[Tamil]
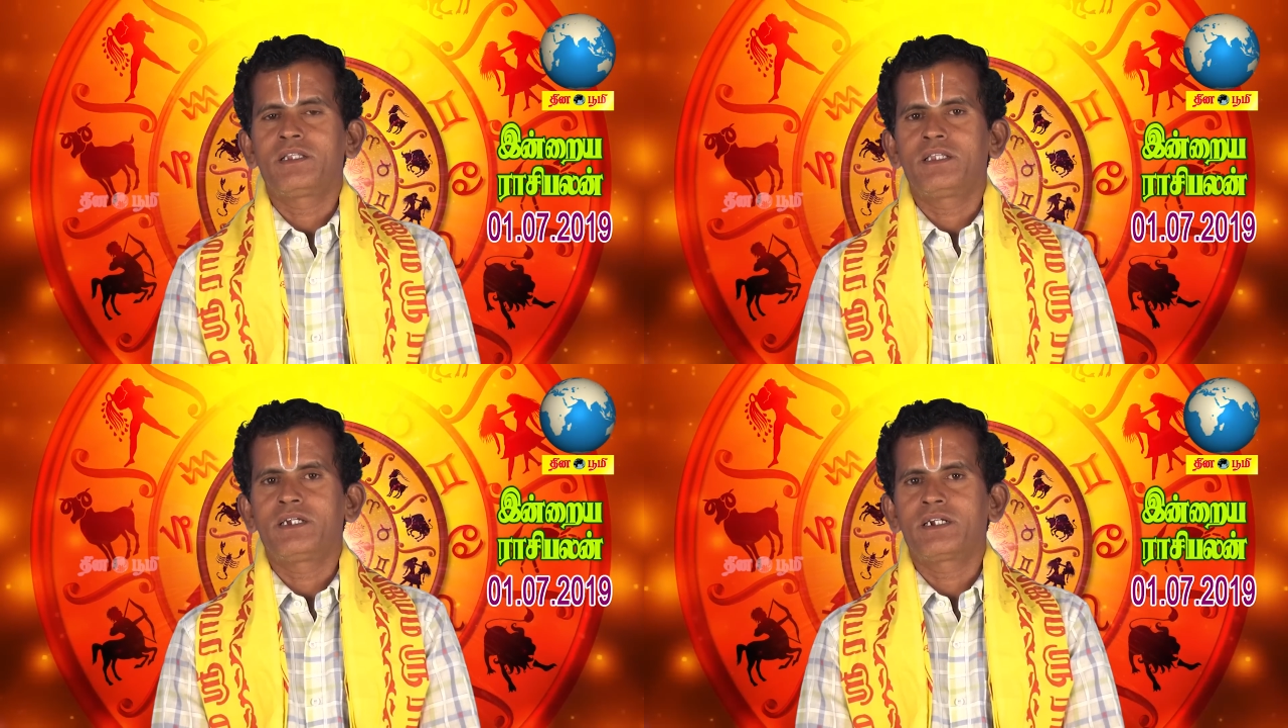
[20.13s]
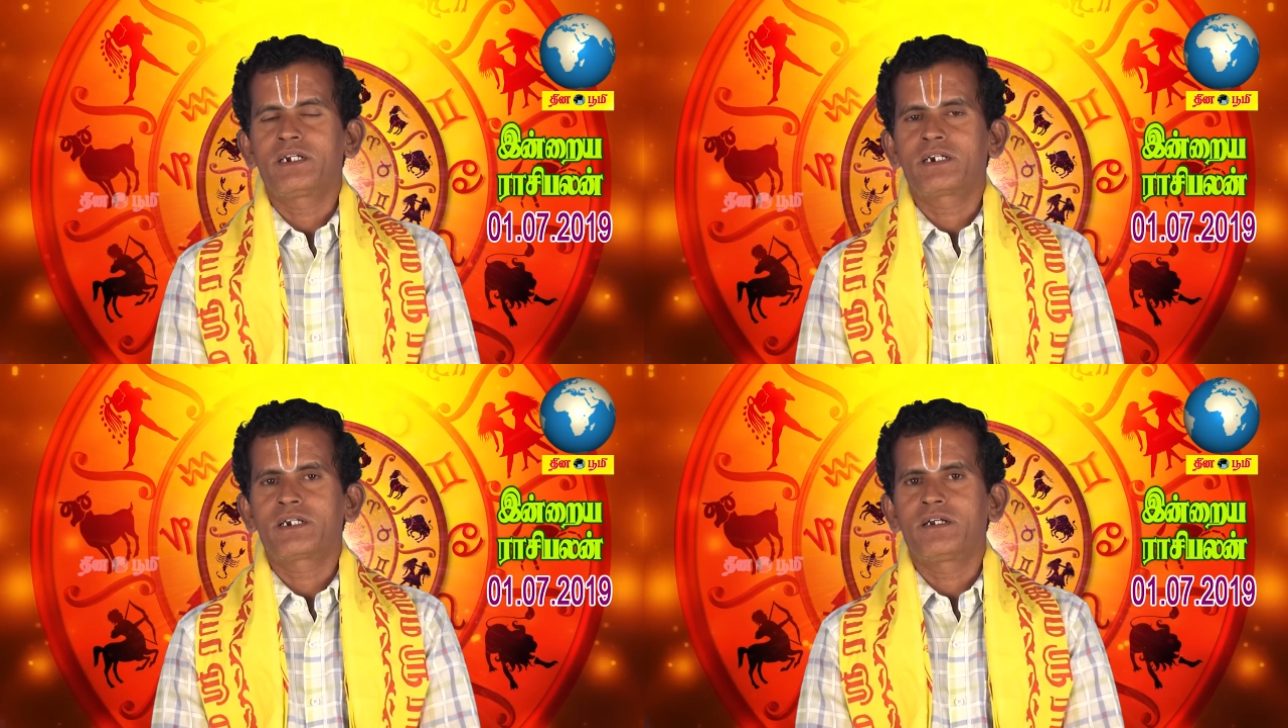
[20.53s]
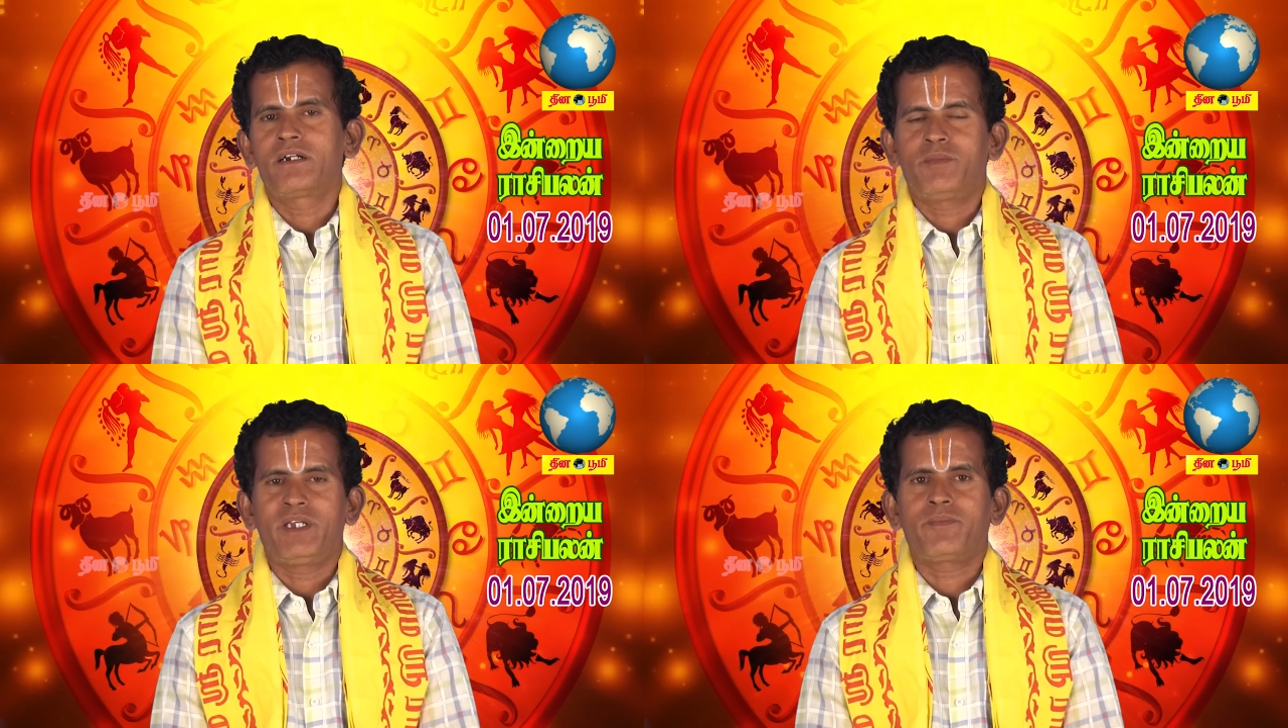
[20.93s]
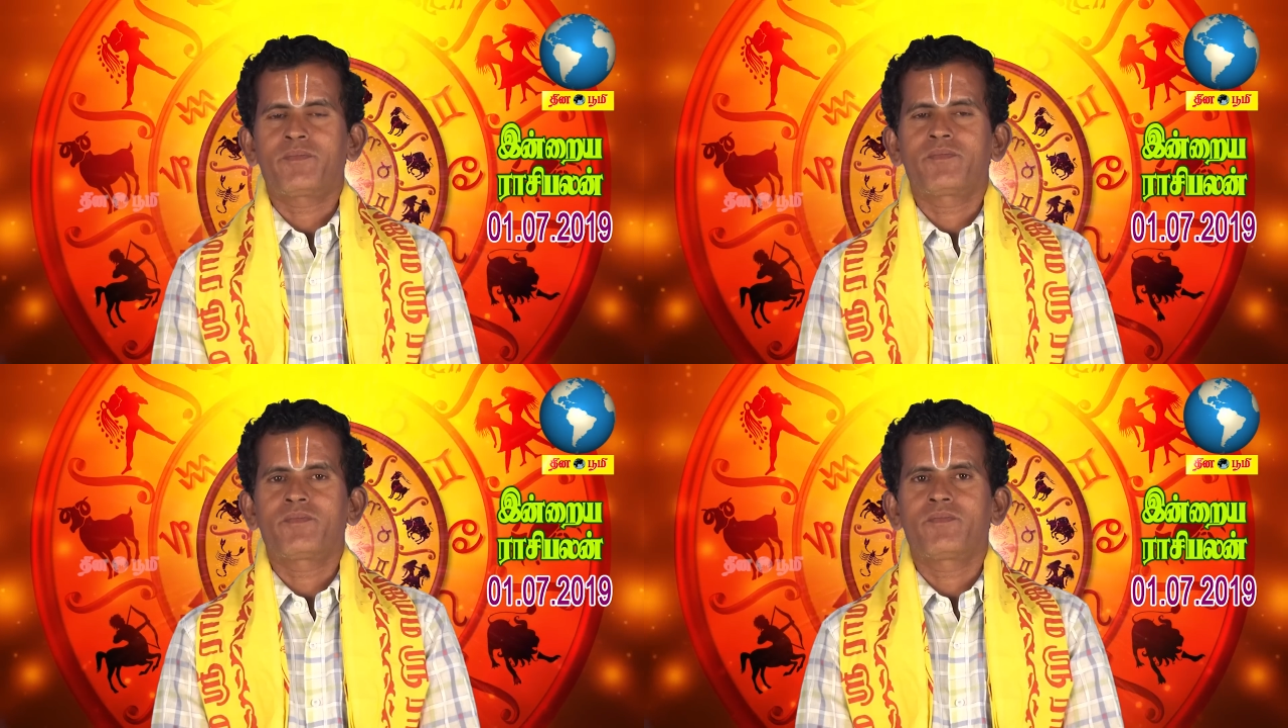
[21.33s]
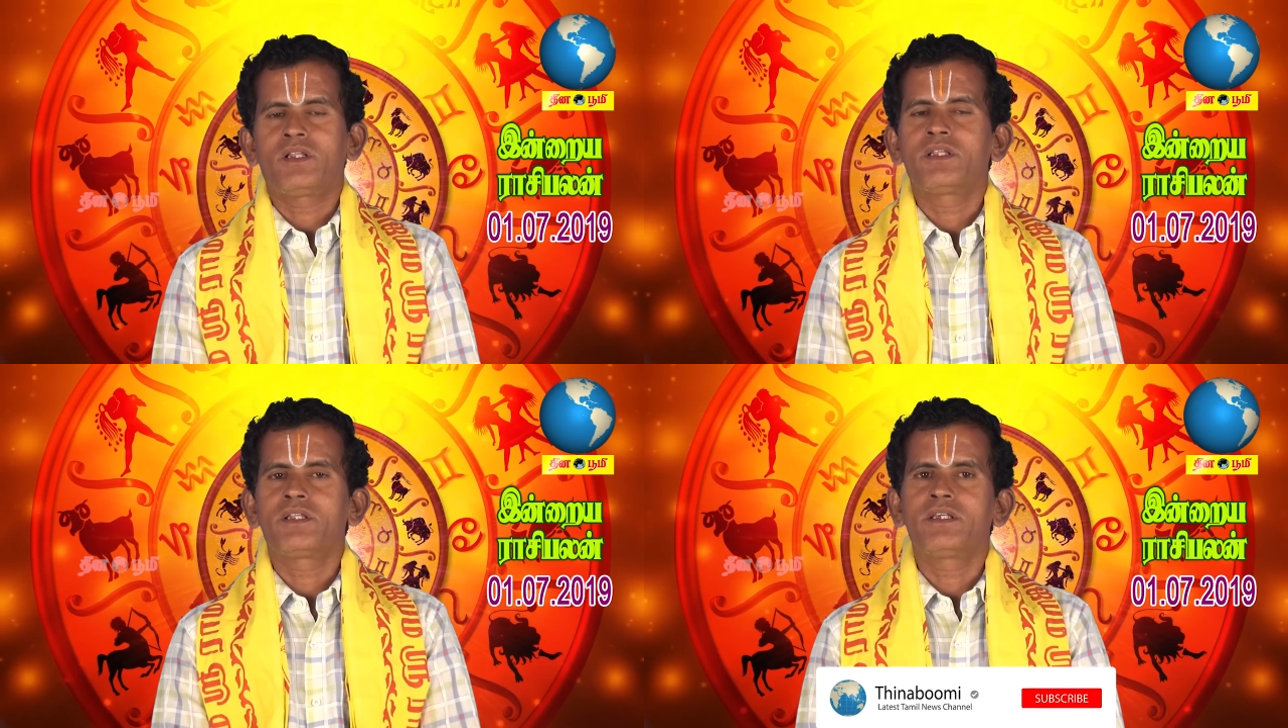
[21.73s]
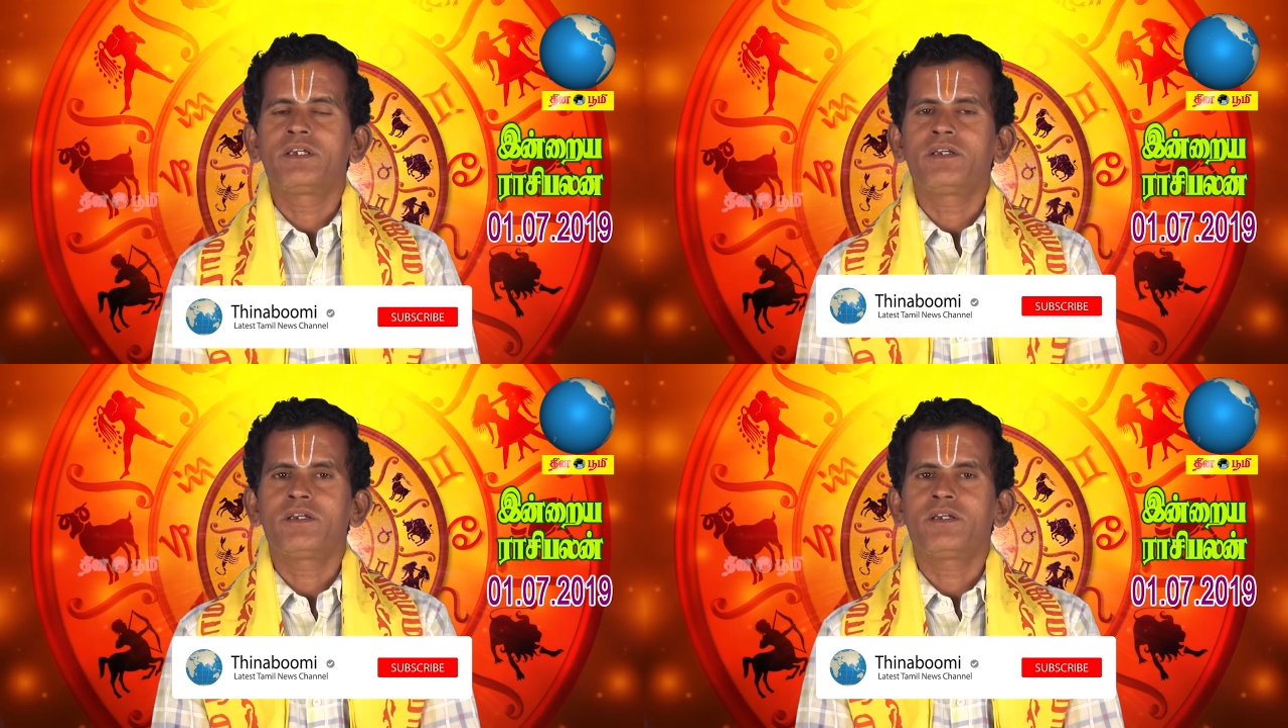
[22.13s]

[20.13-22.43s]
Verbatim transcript: திங்கட்கிழமை திதி